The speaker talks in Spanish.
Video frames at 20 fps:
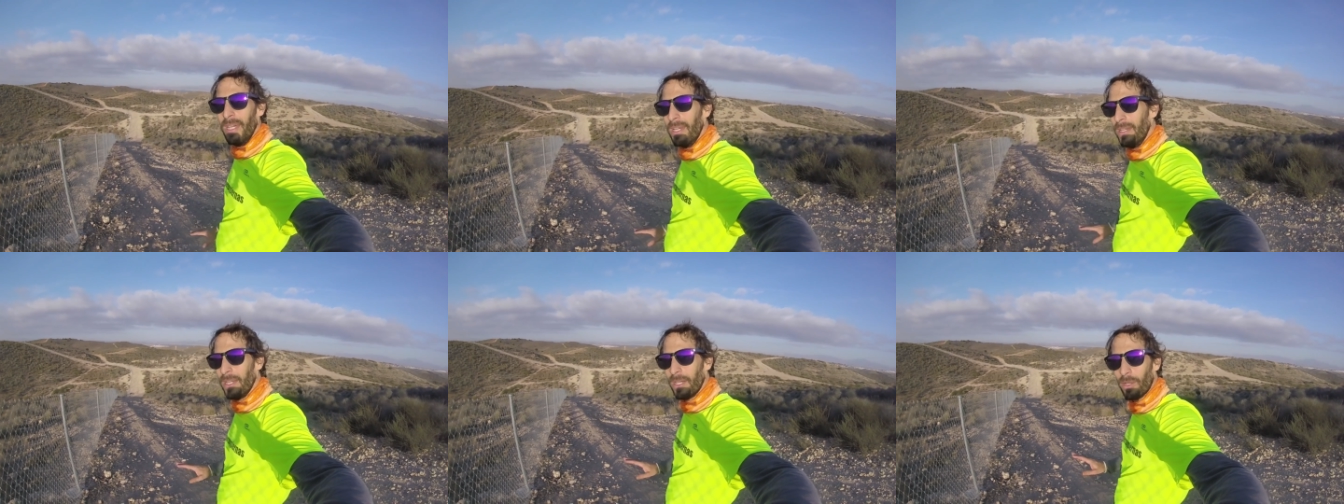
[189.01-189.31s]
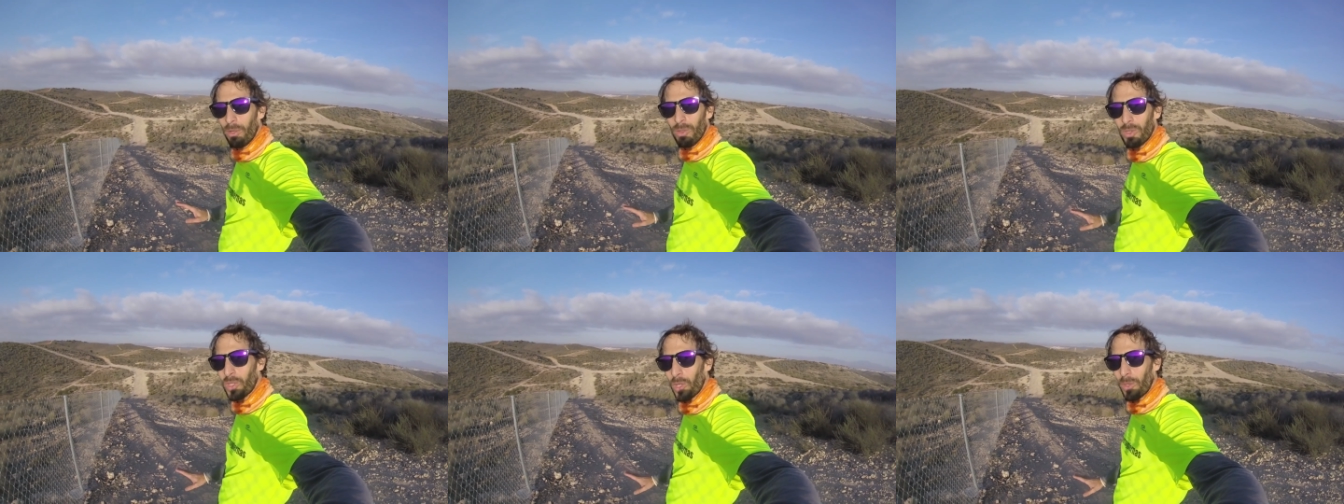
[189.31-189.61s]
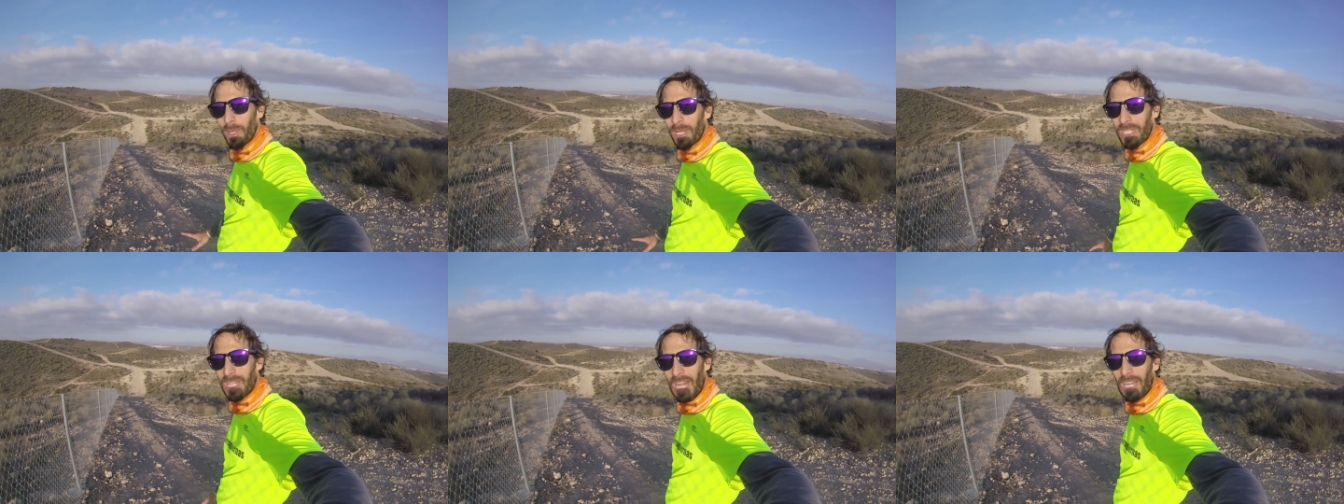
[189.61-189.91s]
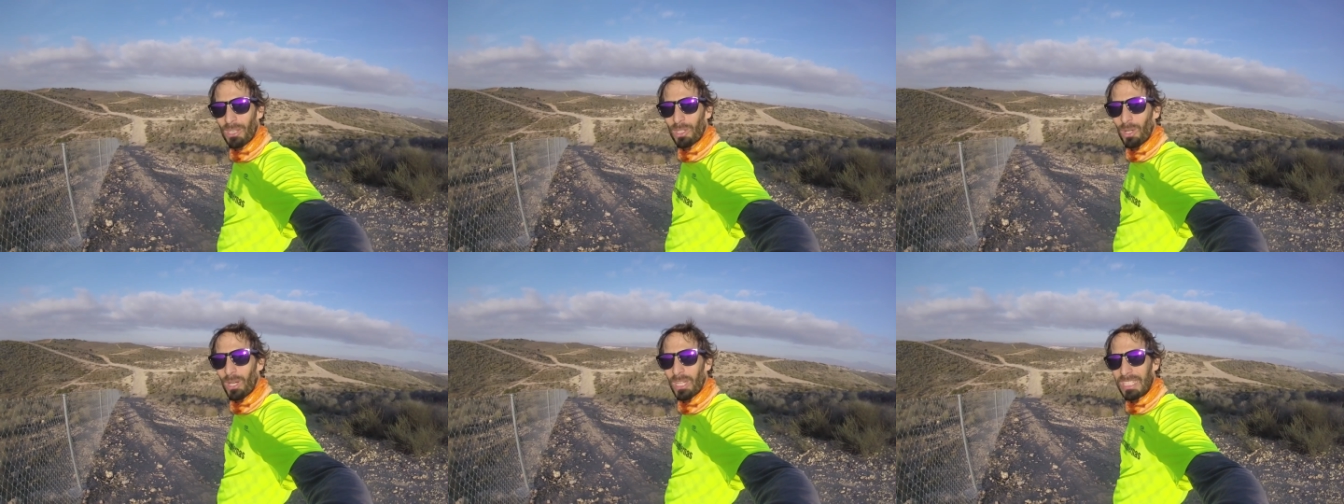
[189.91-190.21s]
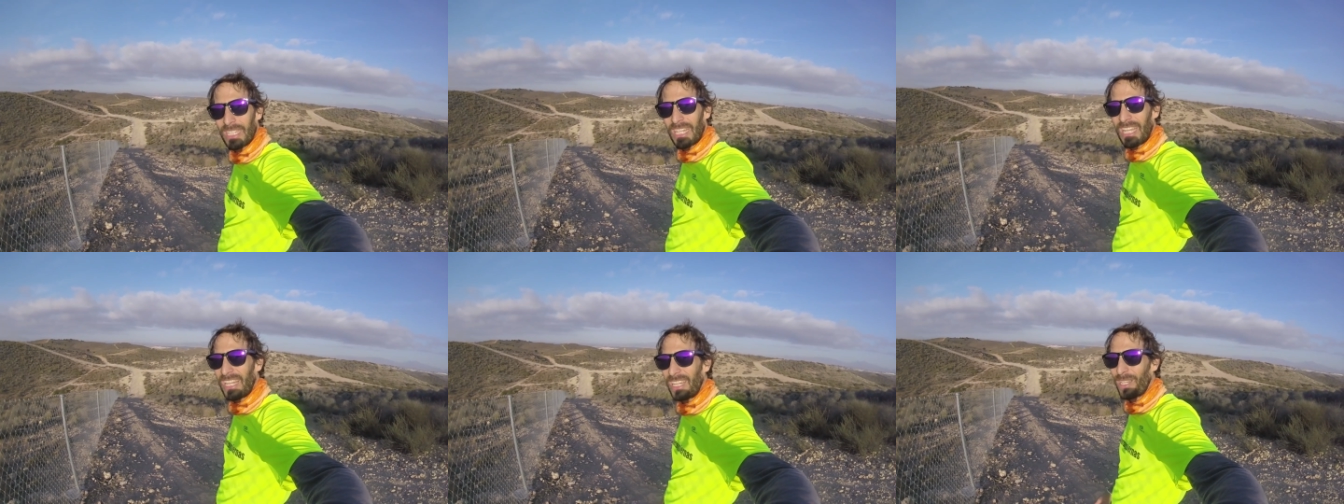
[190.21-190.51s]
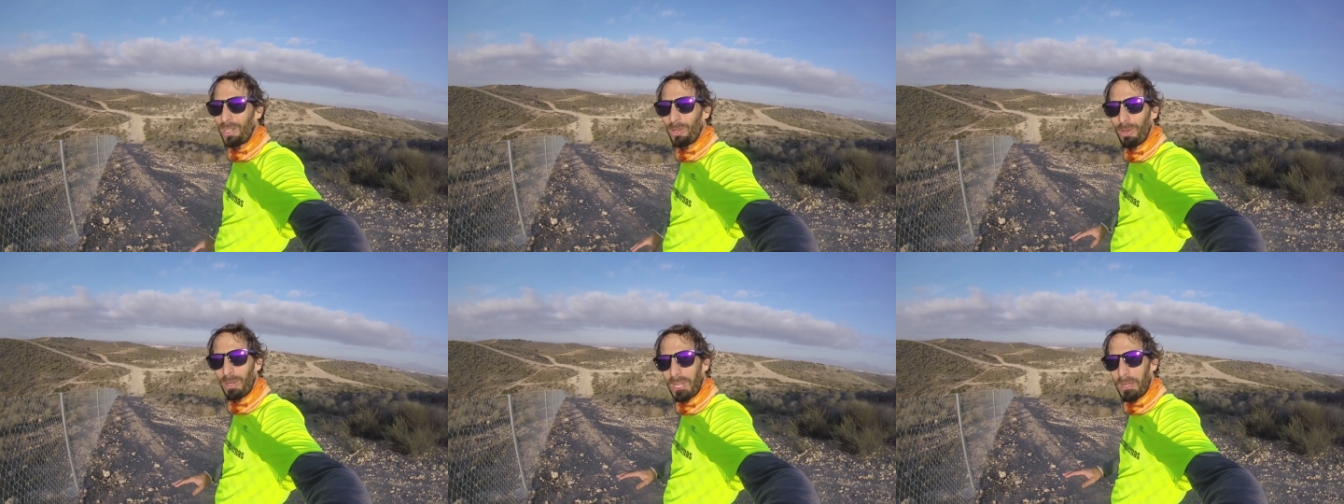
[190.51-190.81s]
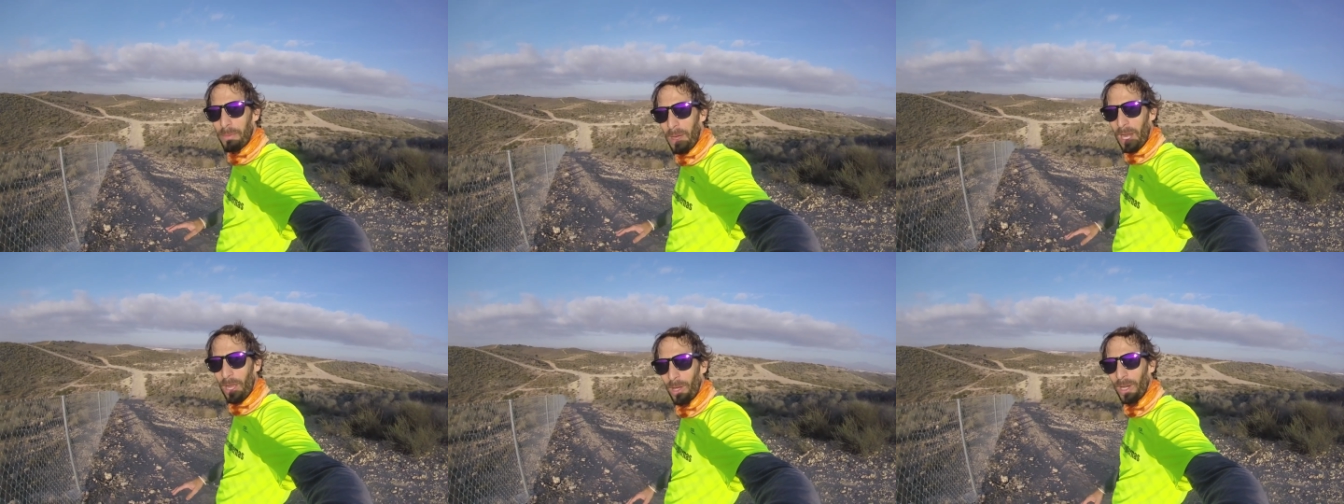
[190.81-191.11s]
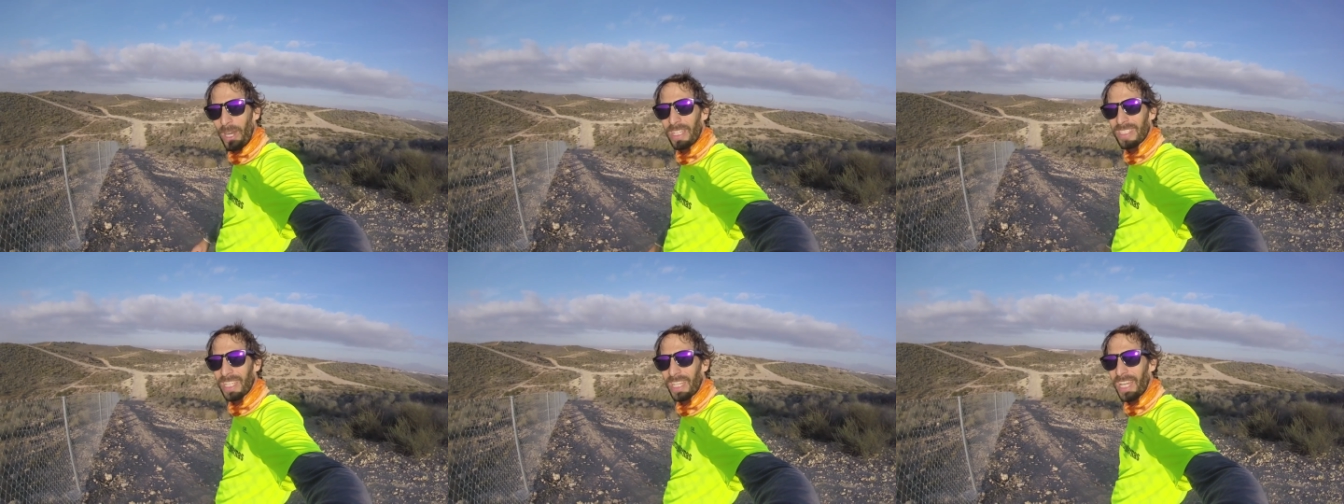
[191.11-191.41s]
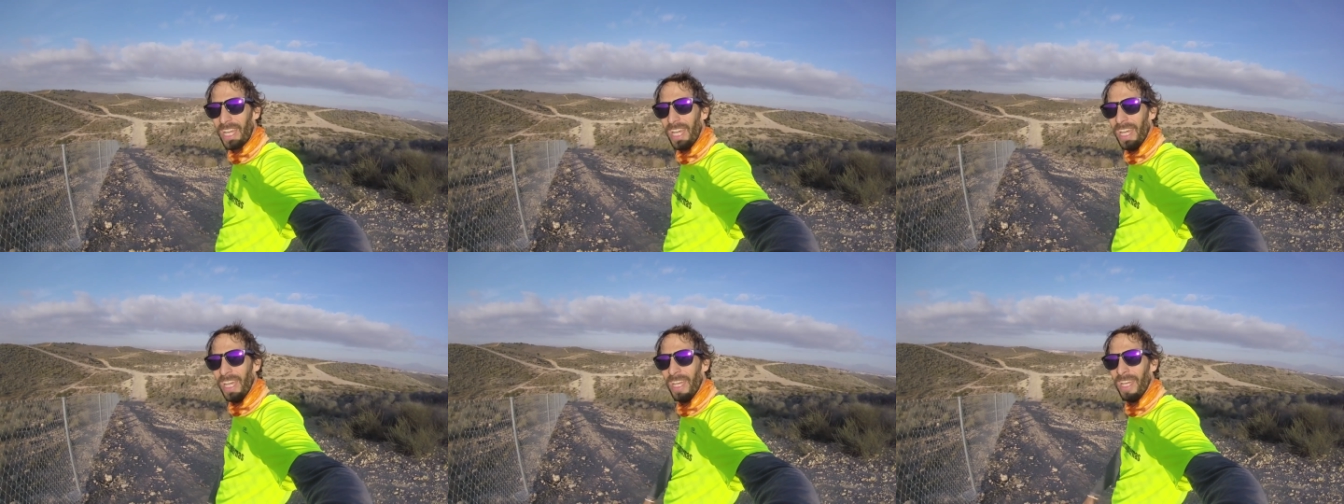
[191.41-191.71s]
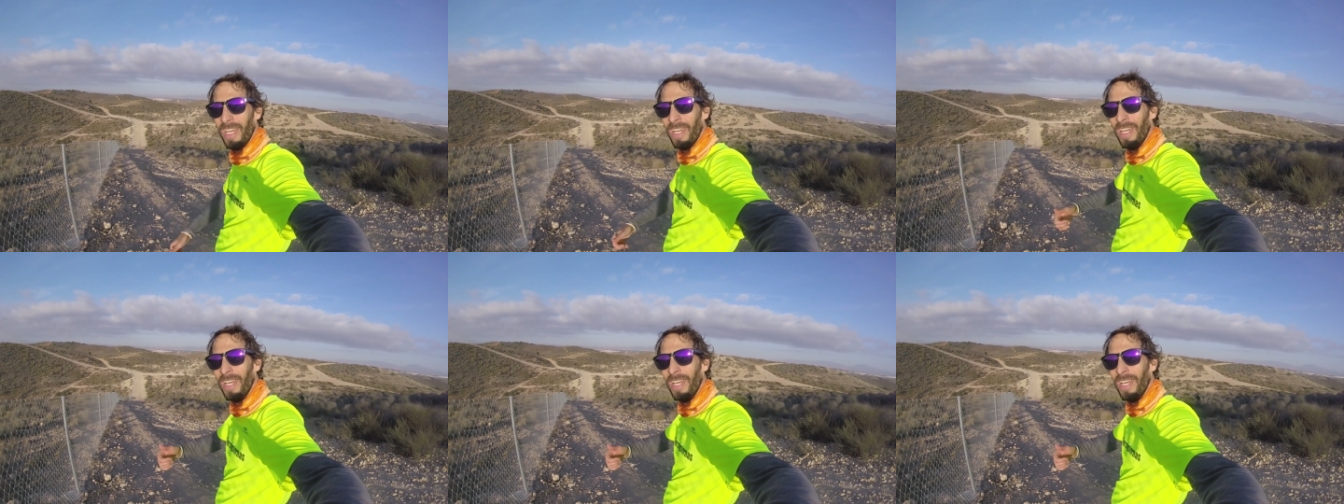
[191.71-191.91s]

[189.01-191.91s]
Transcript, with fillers: ningún sobresalto, así que ningún repalón, así que